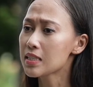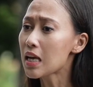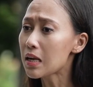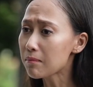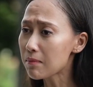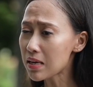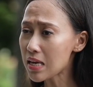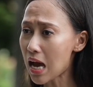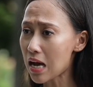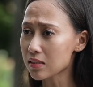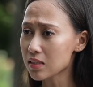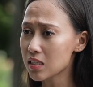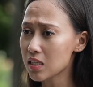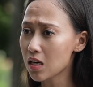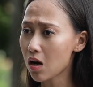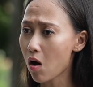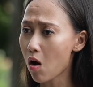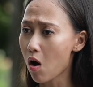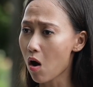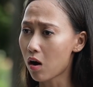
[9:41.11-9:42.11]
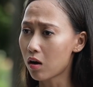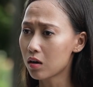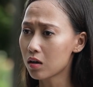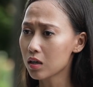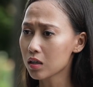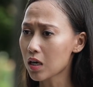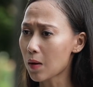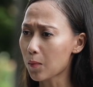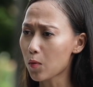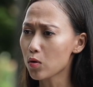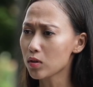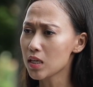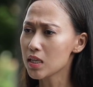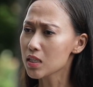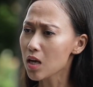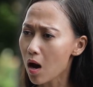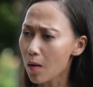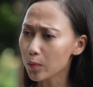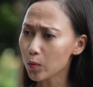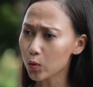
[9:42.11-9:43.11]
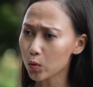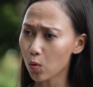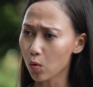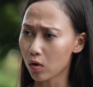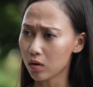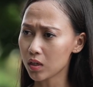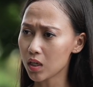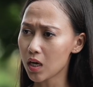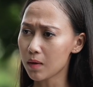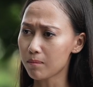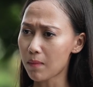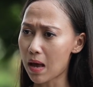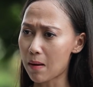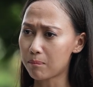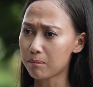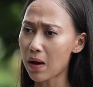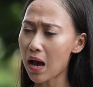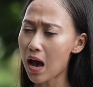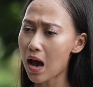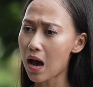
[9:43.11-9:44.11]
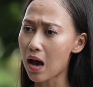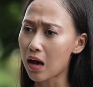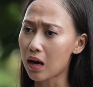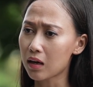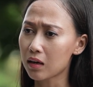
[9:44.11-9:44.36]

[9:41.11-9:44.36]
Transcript: ฉันไม่อยากซื้อของกับคนที่ชอบดูถูกคนอื่นแบบป้า